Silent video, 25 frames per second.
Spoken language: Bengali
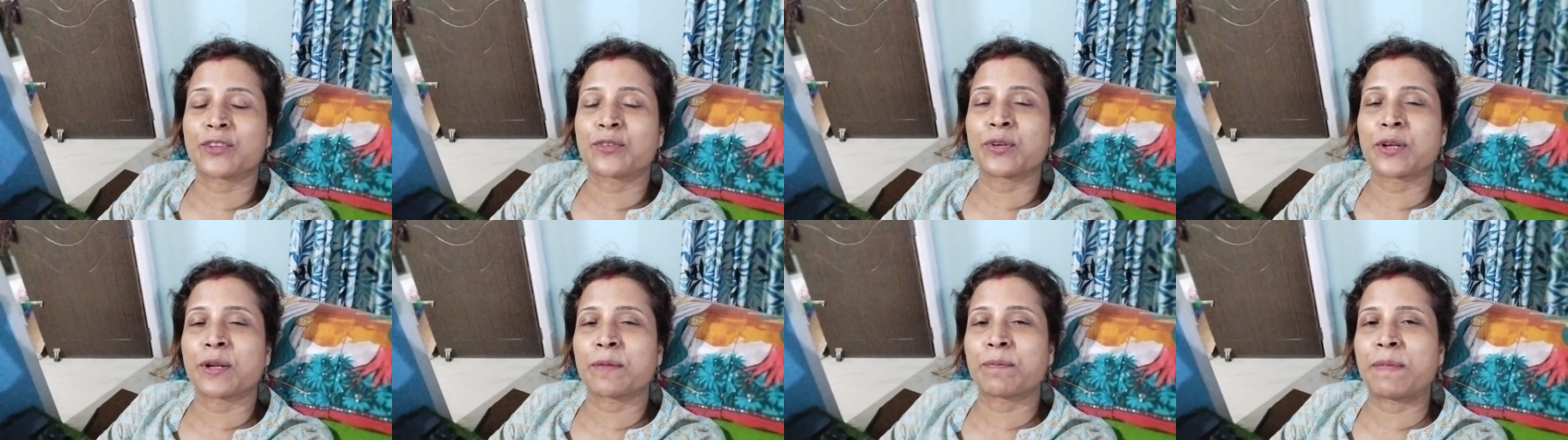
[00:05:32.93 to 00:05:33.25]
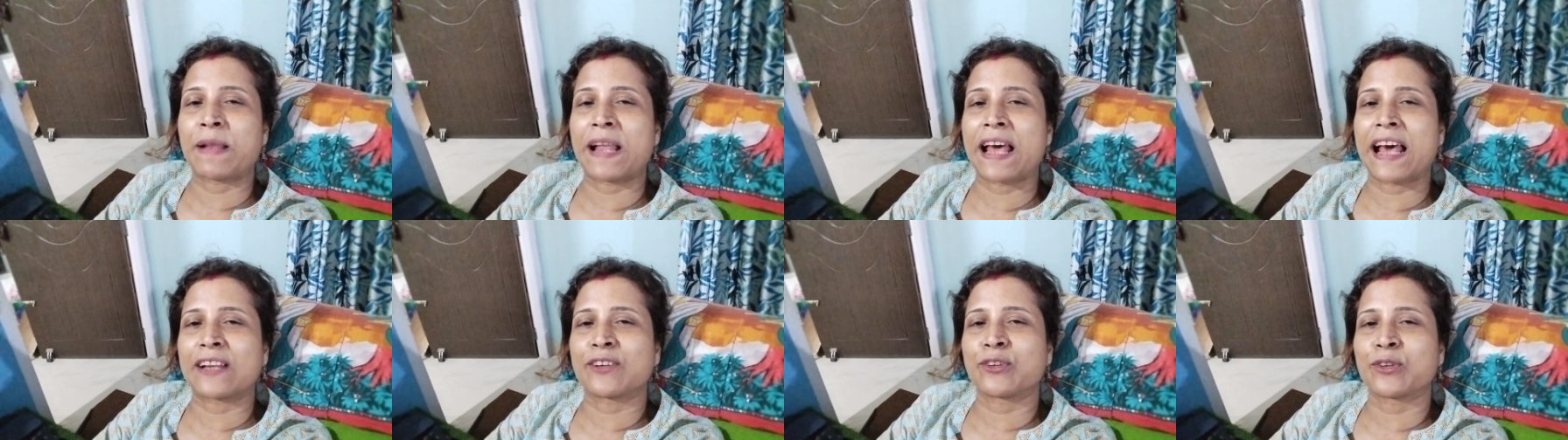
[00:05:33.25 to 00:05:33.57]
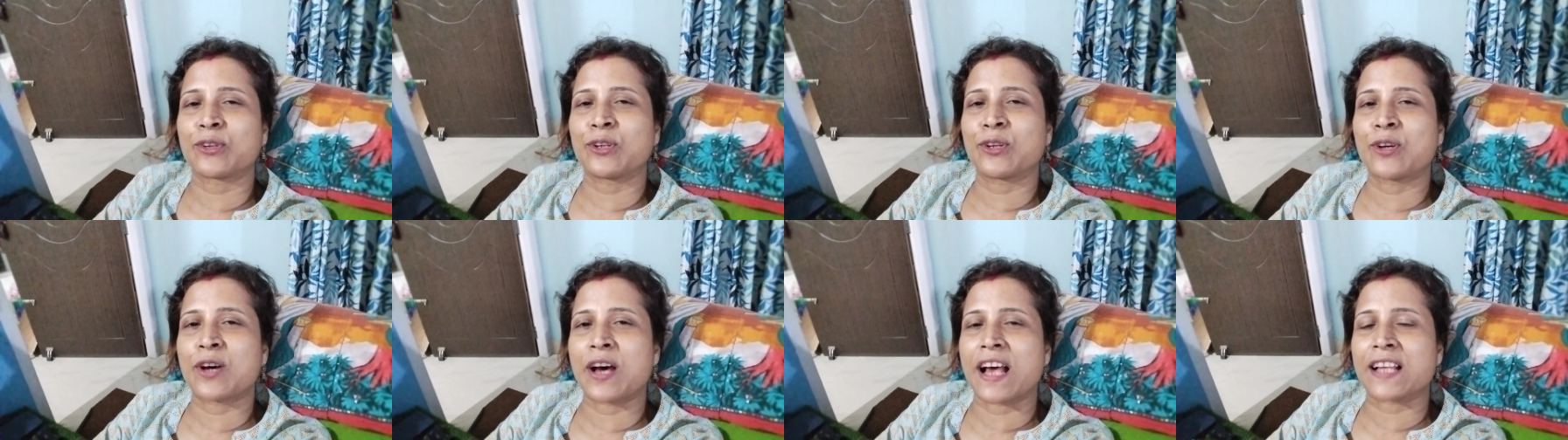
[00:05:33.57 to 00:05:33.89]
করে প্ল্যান
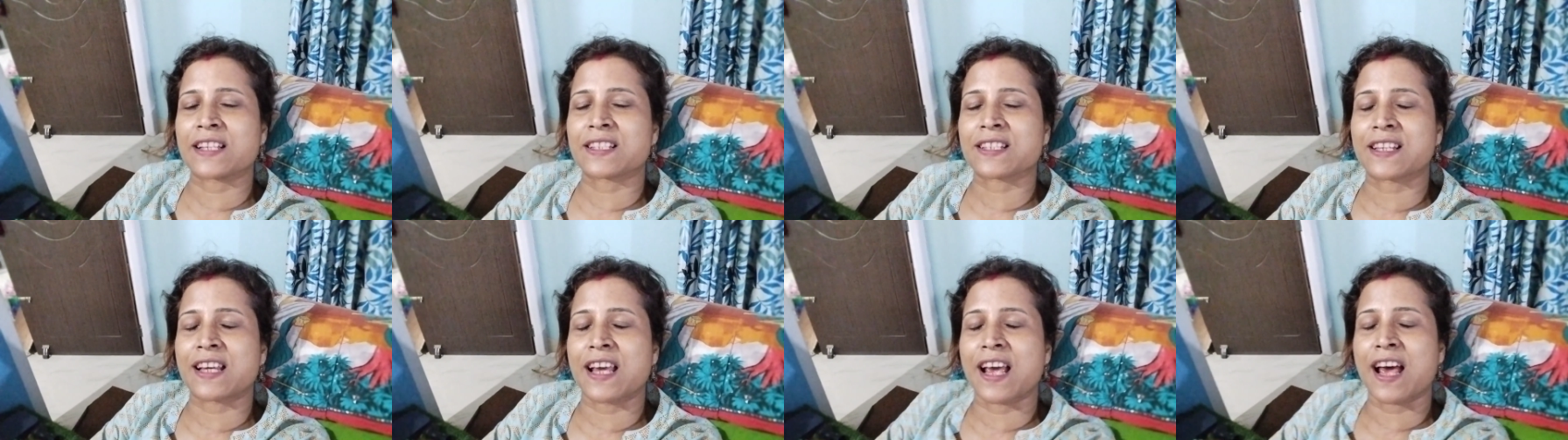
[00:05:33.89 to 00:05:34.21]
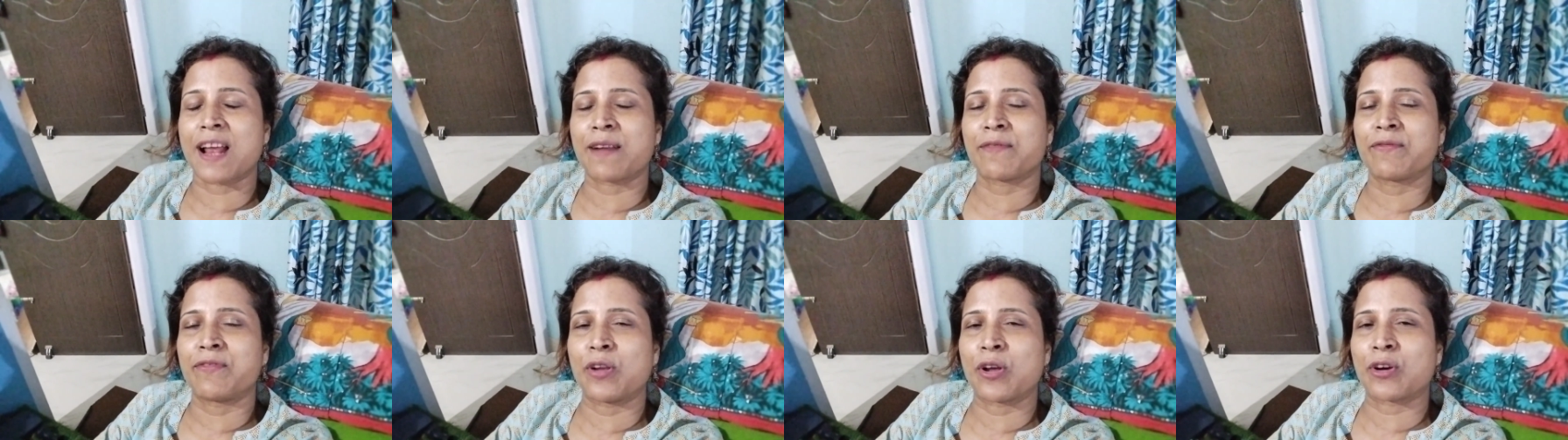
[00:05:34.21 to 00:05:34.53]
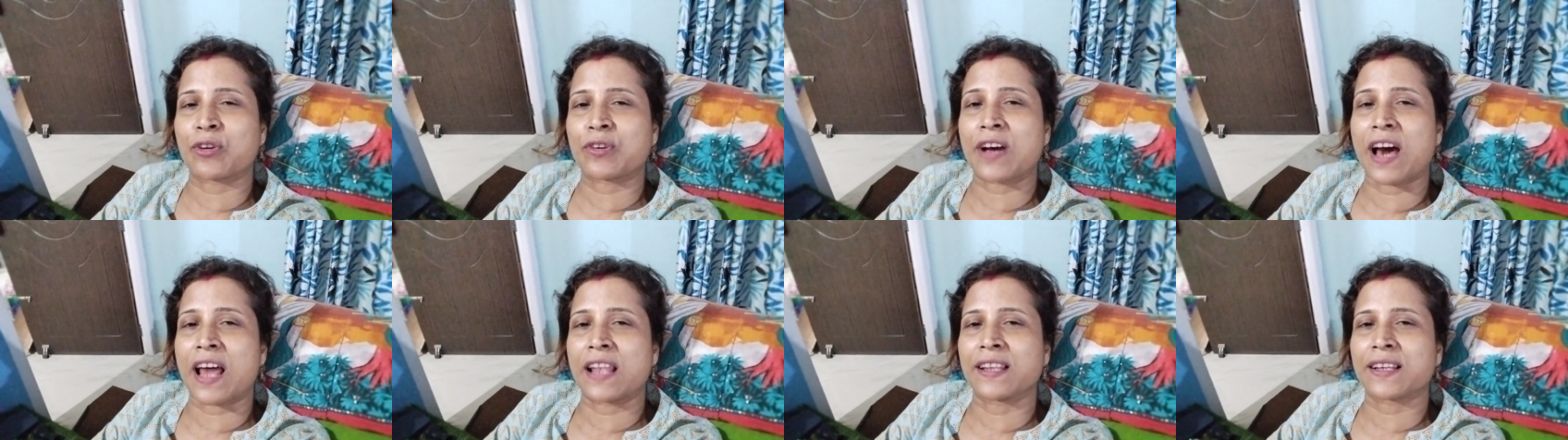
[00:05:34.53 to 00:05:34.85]
হলো আজকে আর ব্লগ
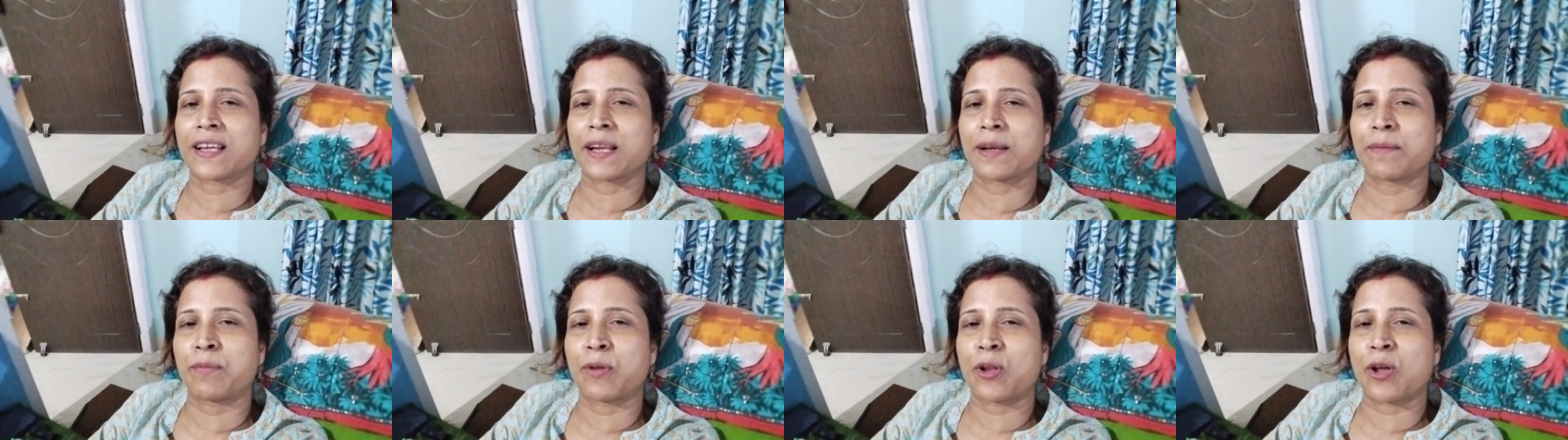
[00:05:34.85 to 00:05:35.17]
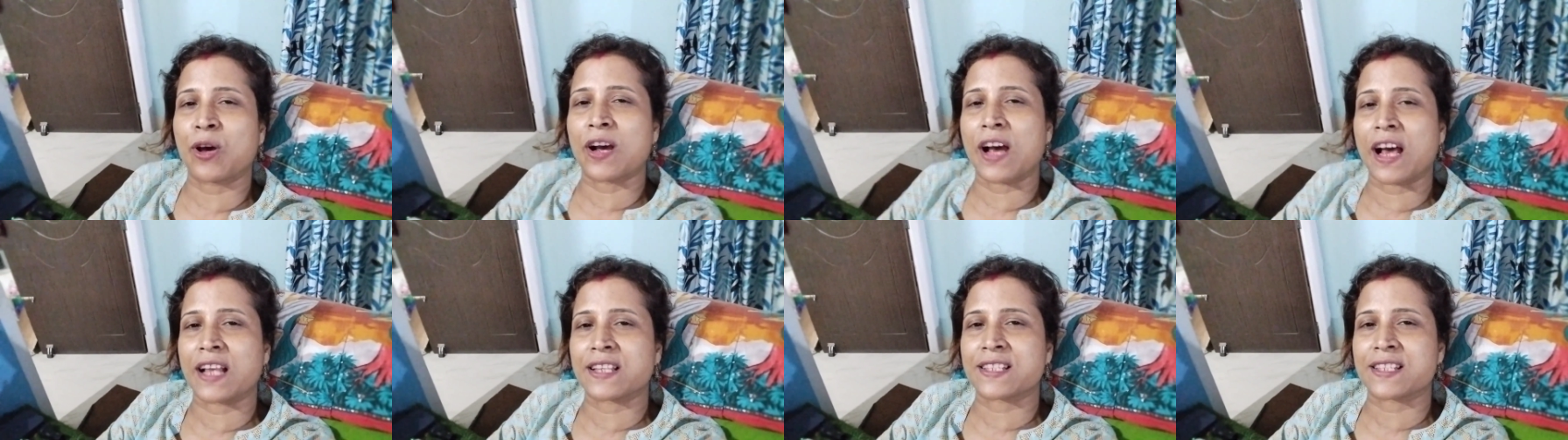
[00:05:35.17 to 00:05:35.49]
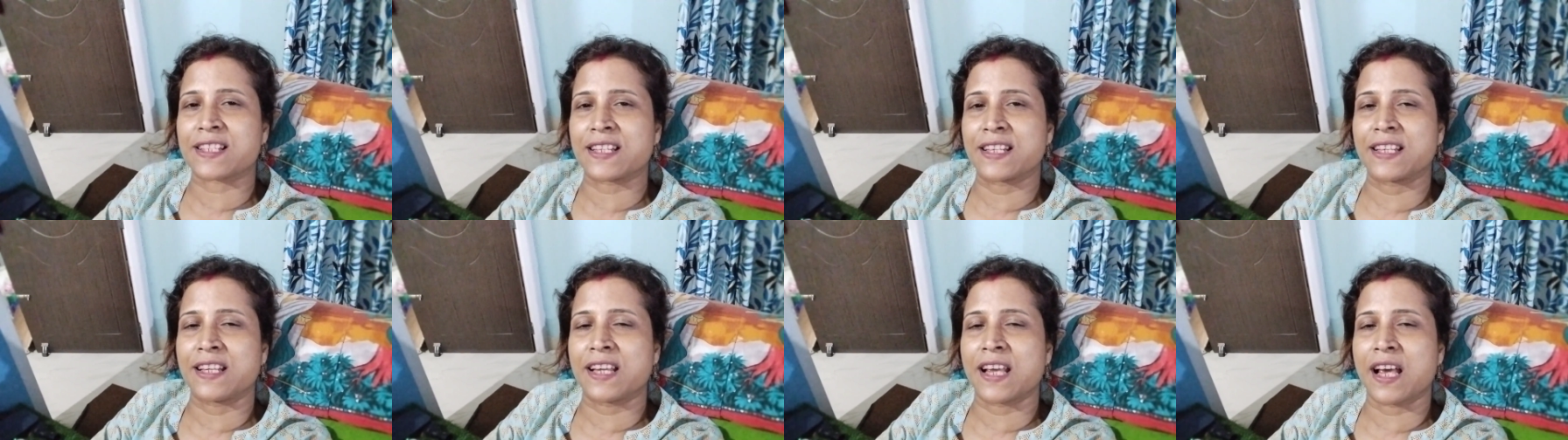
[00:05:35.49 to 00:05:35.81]
কালকের ব্লগ
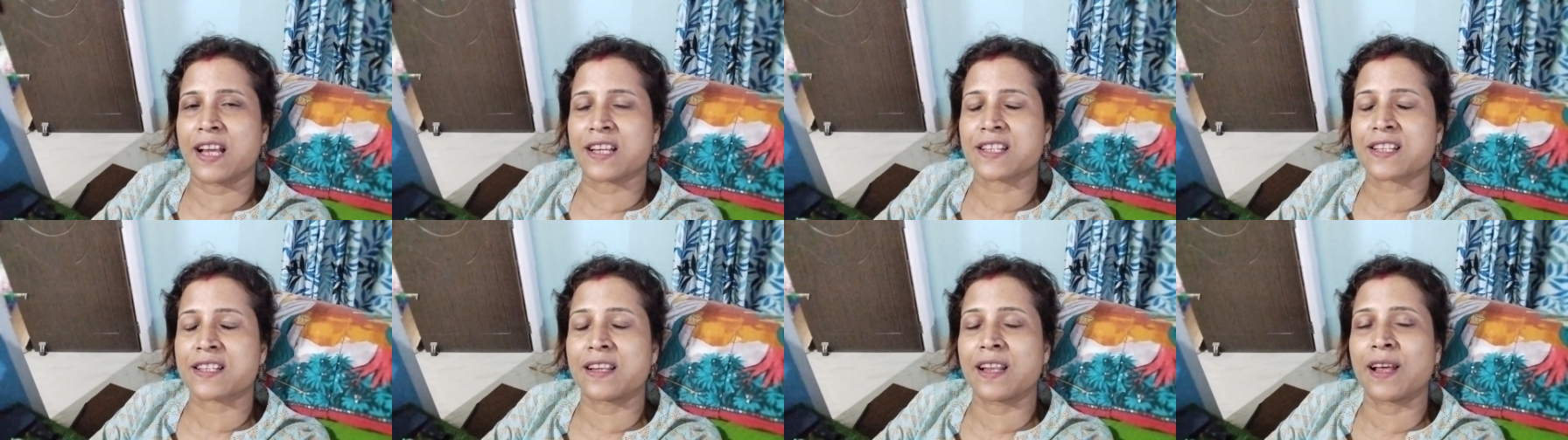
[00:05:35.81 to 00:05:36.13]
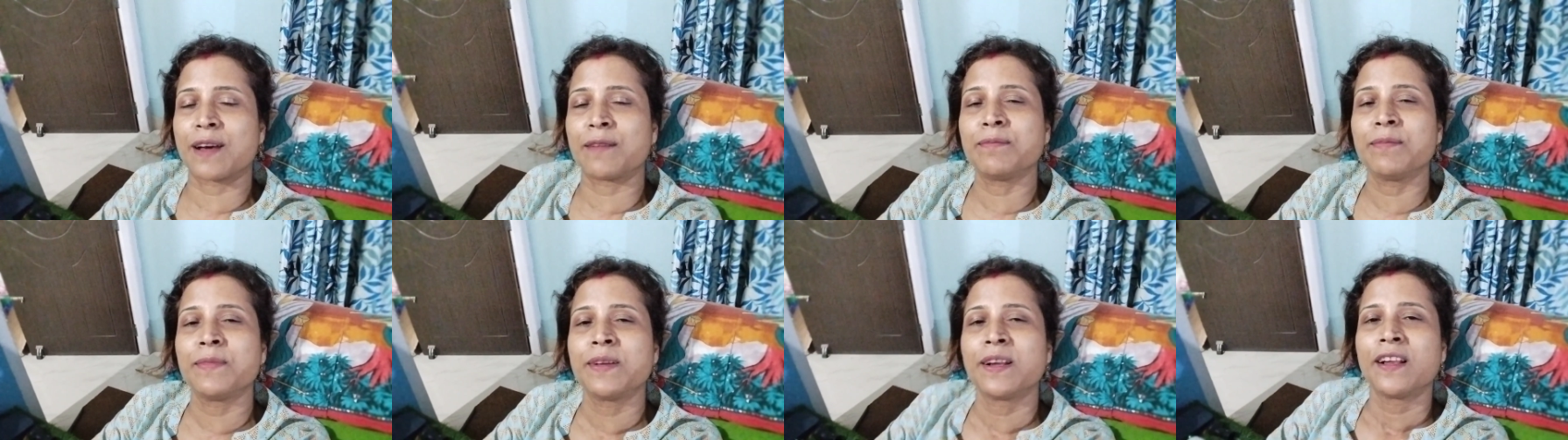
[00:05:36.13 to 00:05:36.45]
আজকে নিয়ে আসলাম